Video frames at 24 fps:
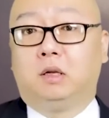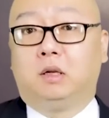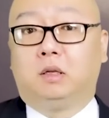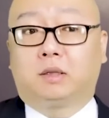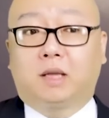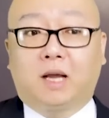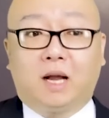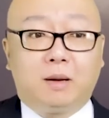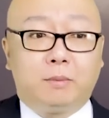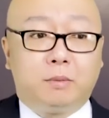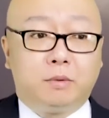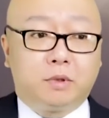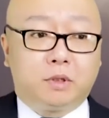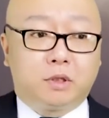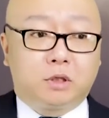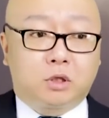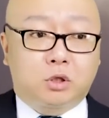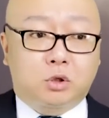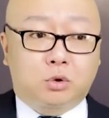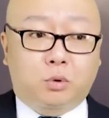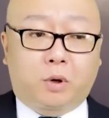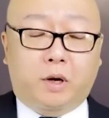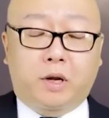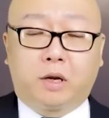他们的
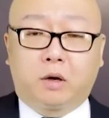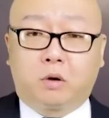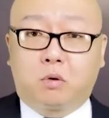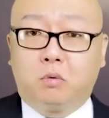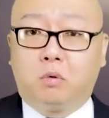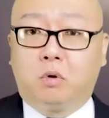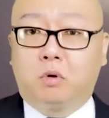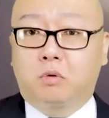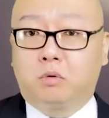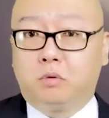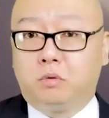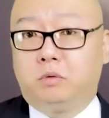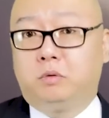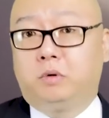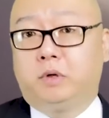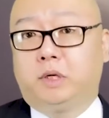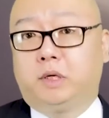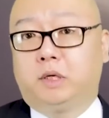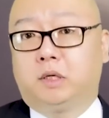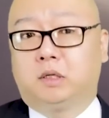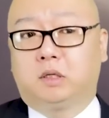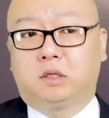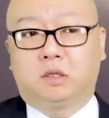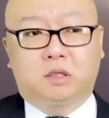甩锅功
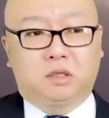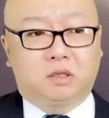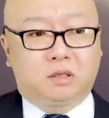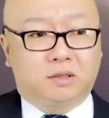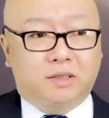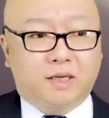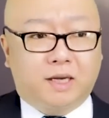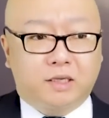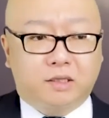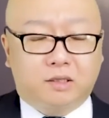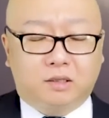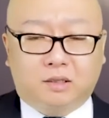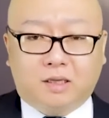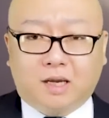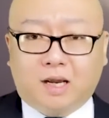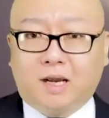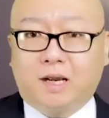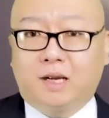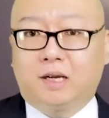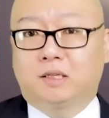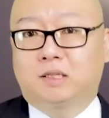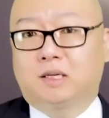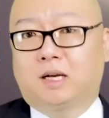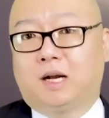力实在是
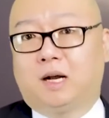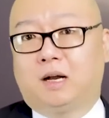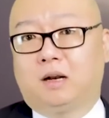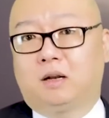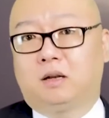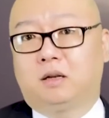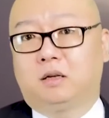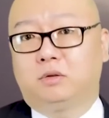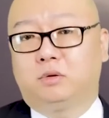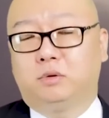太差了。